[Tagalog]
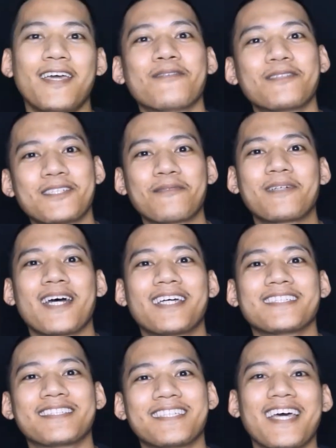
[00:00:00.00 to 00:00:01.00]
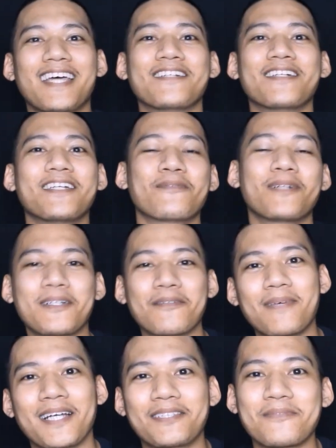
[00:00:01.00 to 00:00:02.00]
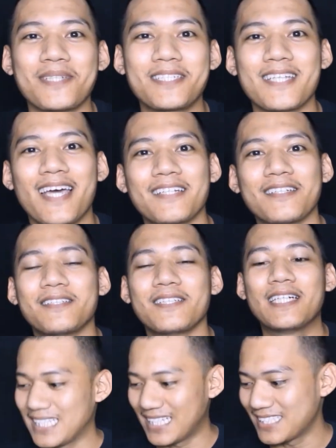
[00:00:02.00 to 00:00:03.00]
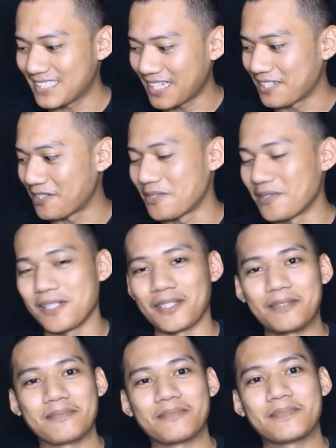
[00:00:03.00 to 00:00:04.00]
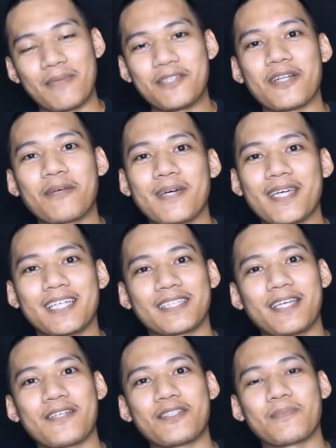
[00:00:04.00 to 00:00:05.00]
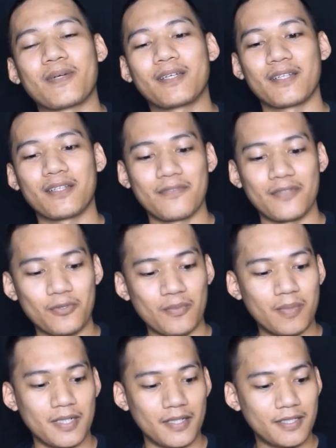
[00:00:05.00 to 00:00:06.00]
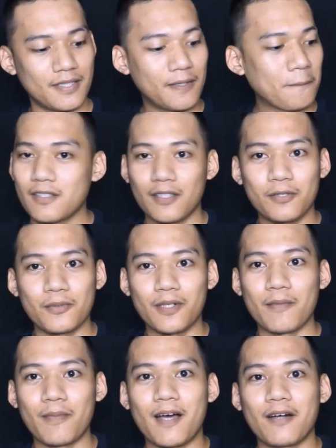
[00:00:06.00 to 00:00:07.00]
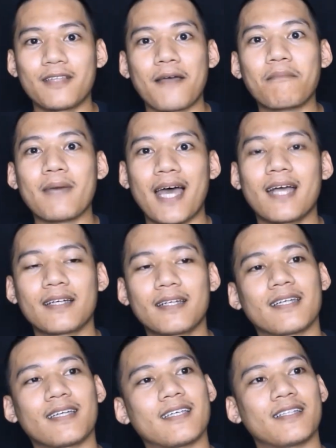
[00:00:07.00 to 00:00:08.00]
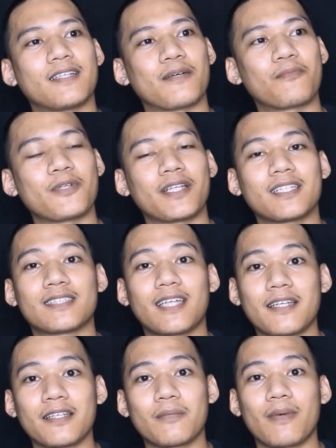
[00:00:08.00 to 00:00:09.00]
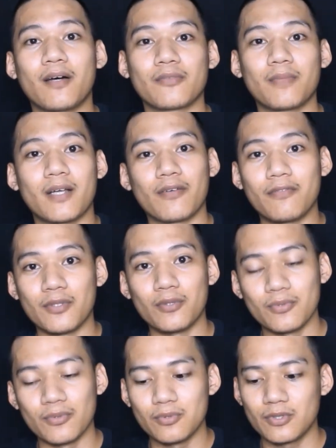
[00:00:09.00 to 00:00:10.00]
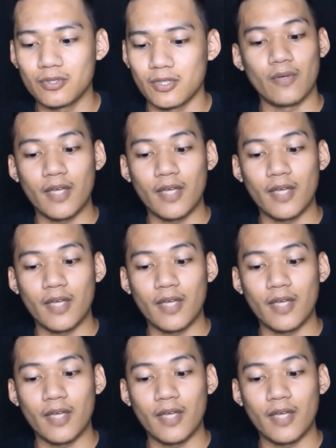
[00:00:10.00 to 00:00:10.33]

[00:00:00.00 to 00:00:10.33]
Hey, what's up guys? Andre, welcome back to my channel. Yes, I know, um, medyo napahinga tayo sa pagre-review but nothing to worry about. I'm back and I'm pretty excited about my reviews.